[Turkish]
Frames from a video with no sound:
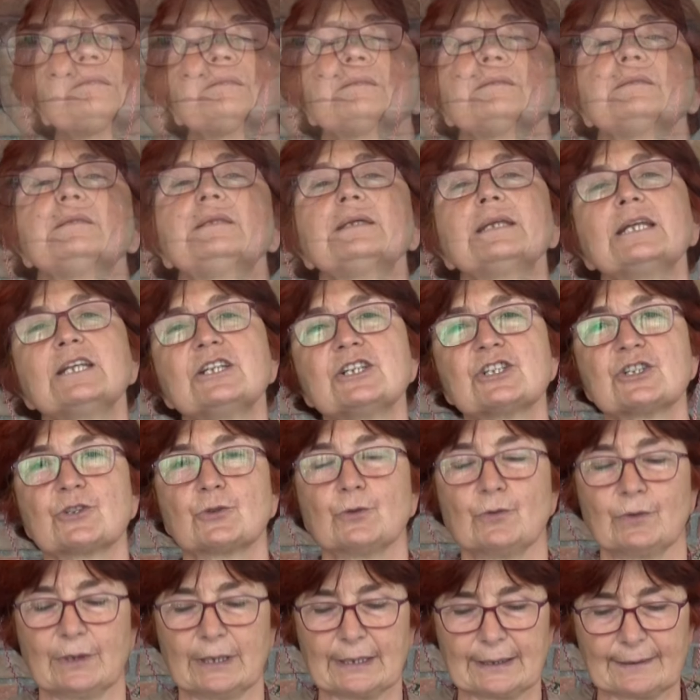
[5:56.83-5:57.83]
direniş
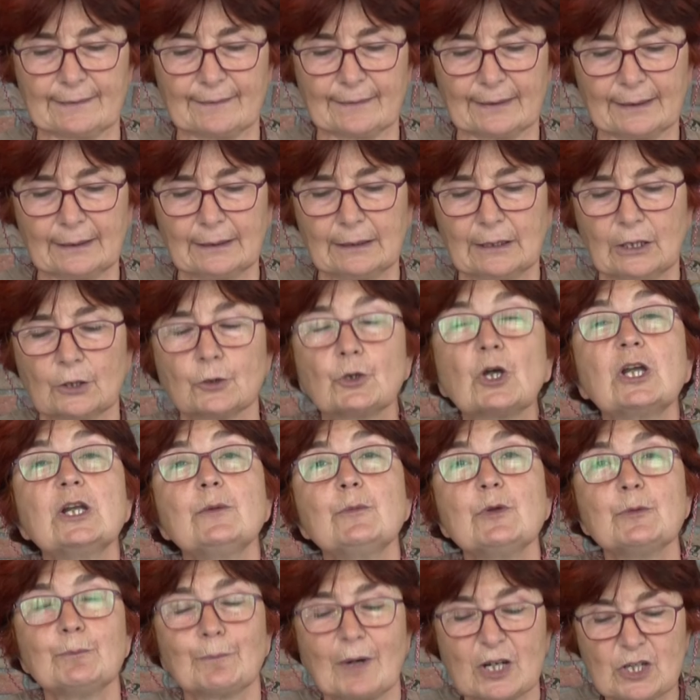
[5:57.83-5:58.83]
günlerinde
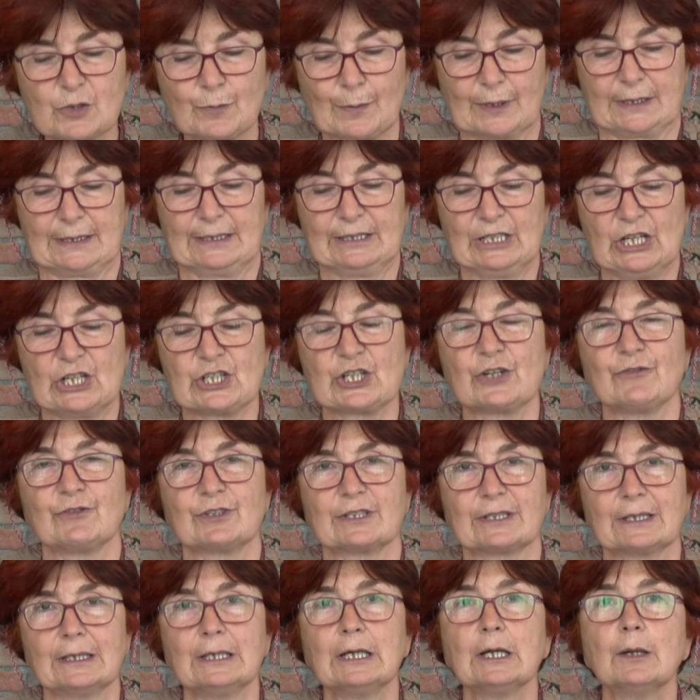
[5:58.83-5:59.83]
dönemin başbakanı
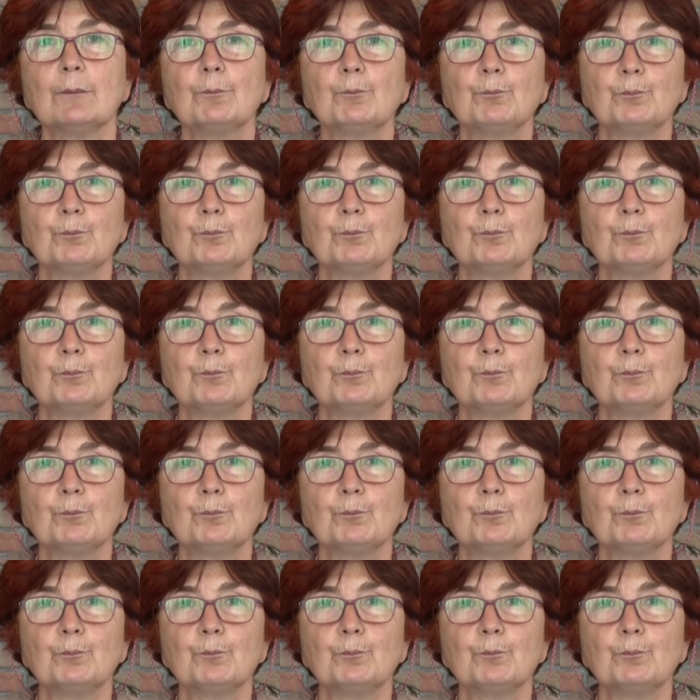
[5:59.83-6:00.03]
Ecevit'e